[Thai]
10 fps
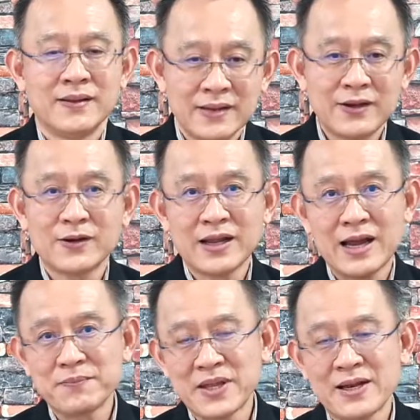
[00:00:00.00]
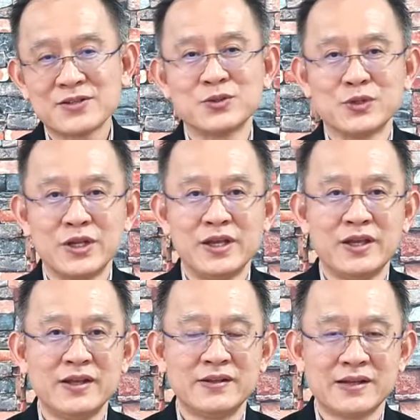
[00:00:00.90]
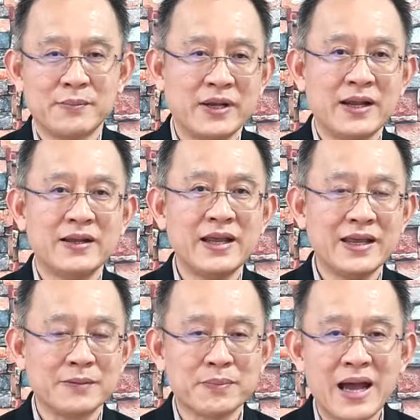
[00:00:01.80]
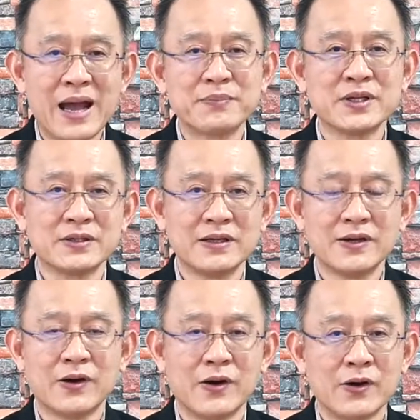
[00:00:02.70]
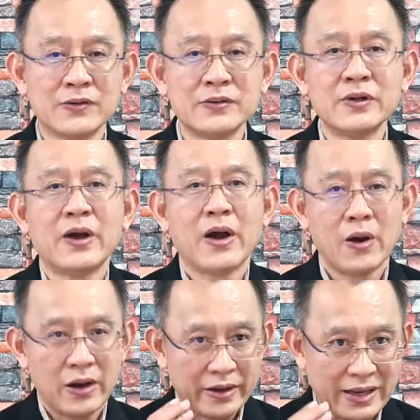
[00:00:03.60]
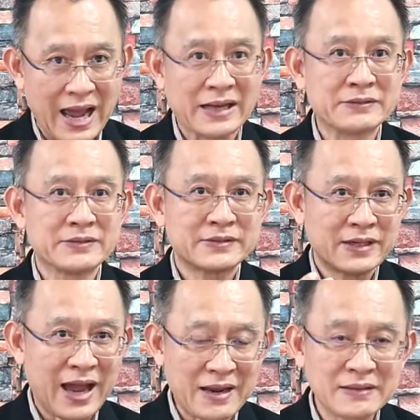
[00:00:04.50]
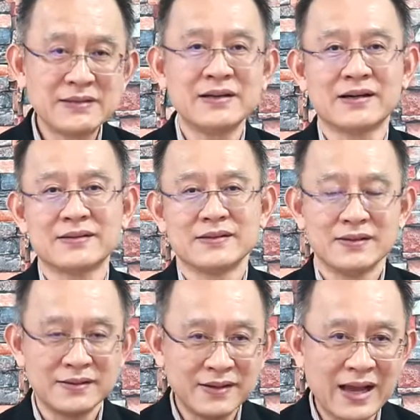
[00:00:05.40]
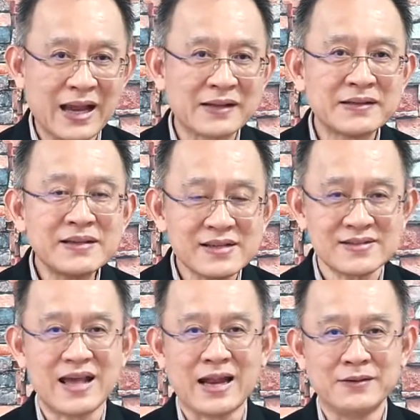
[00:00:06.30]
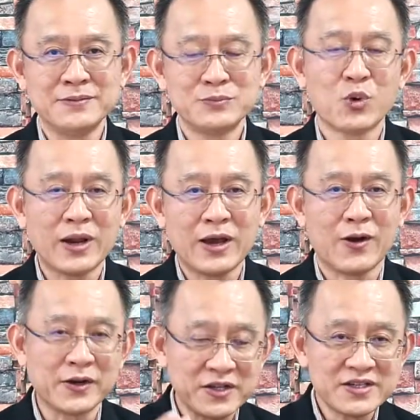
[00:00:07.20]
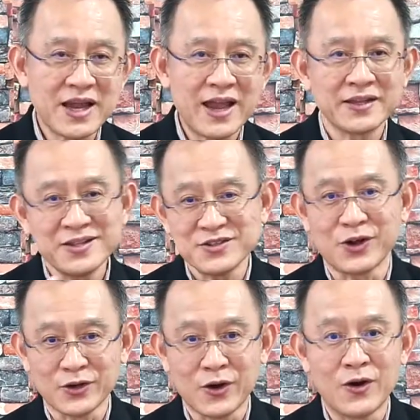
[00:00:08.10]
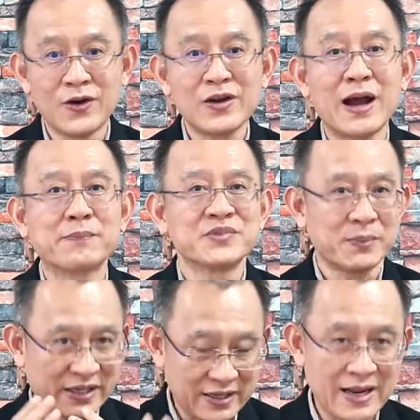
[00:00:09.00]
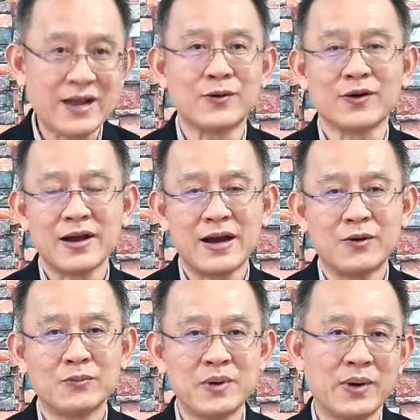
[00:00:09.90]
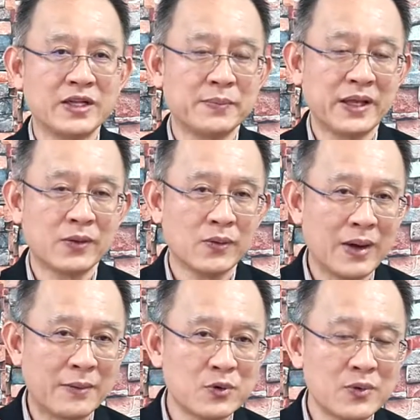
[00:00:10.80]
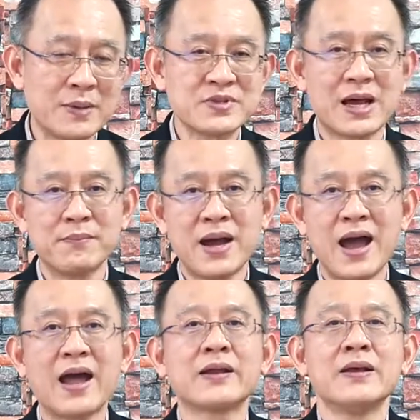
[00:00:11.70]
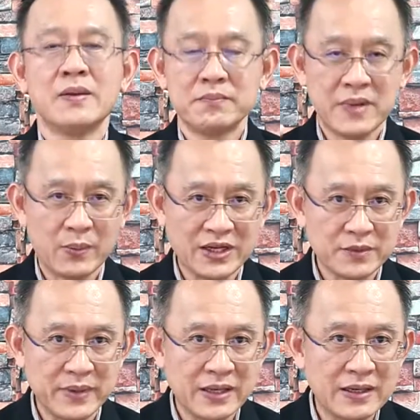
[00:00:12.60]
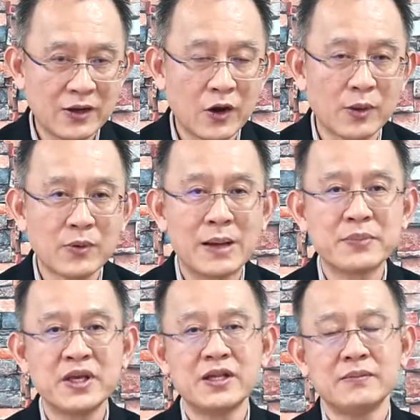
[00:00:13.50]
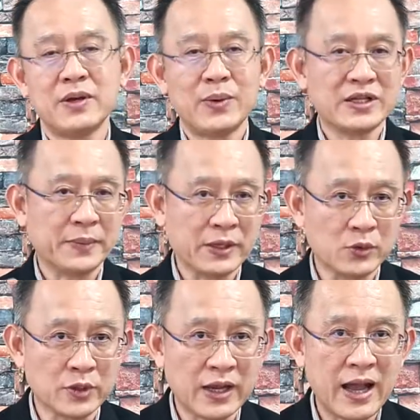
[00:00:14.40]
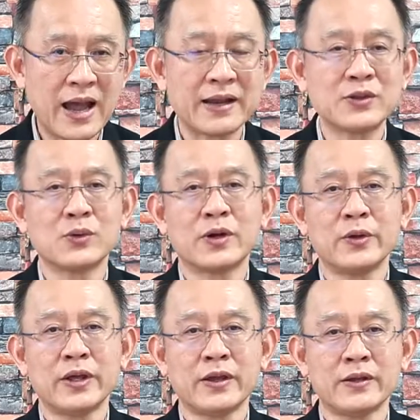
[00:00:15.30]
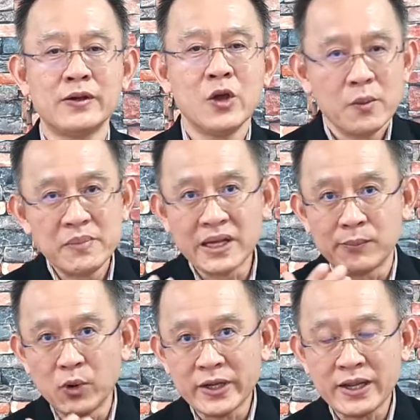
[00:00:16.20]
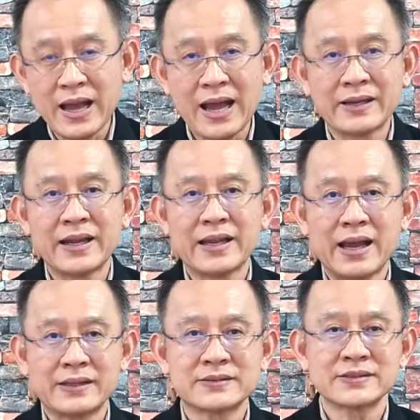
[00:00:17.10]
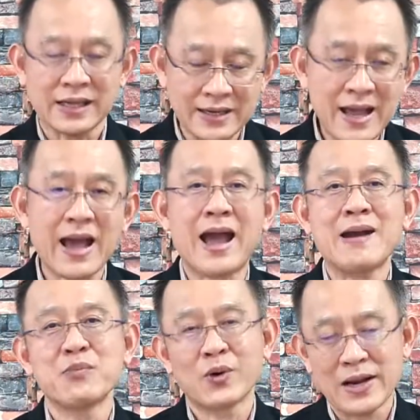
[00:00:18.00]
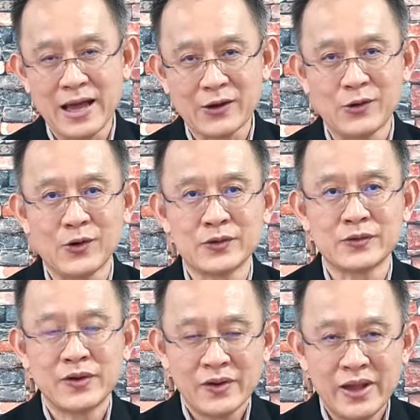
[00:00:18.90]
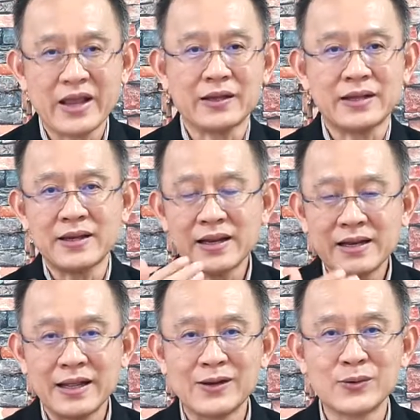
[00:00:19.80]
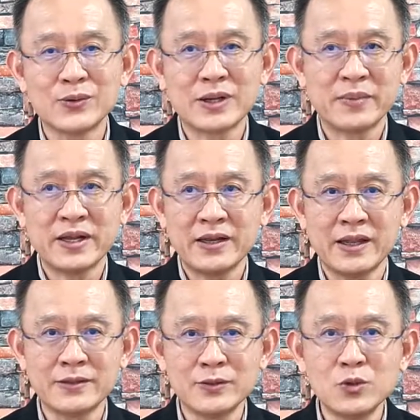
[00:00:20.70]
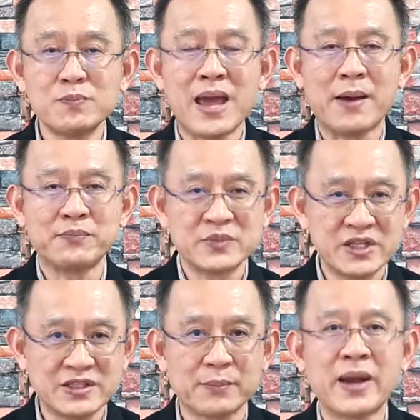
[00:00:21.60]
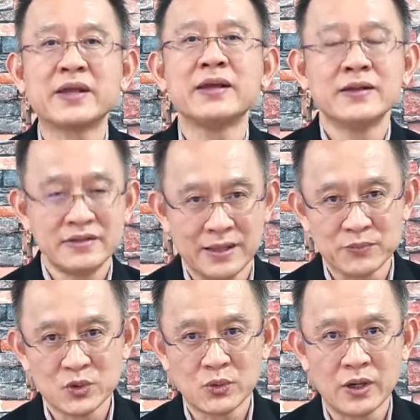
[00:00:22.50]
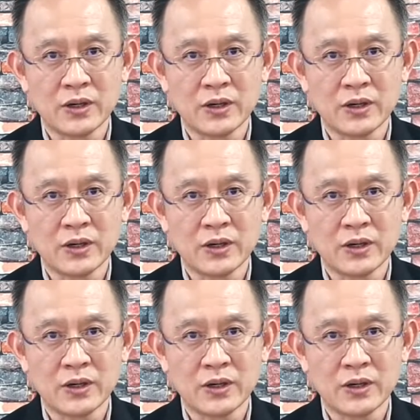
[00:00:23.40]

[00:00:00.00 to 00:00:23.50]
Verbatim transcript: แน่นอนครับในหลักสูตรนี้จะทำให้ท่านได้เห็นภาพถึงเรื่องของการคัดเลือกหรือการเลือกสรรบุคลากรที่ใช่ที่สอดคล้องกับสมรรถนะของเขา ไม่ว่าจะเป็นความรู้ความสามารถไม่ว่าจะเป็นเรื่องกรอบความคิด ไม่ว่าจะเป็นคุณค่าในตัวเขาเอง มีกระบวนการในการสรรหาบุคลากรให้กับท่านได้เรียนรู้ ทำให้ท่านเห็นรูปแบบที่จะไปเตรียมตัว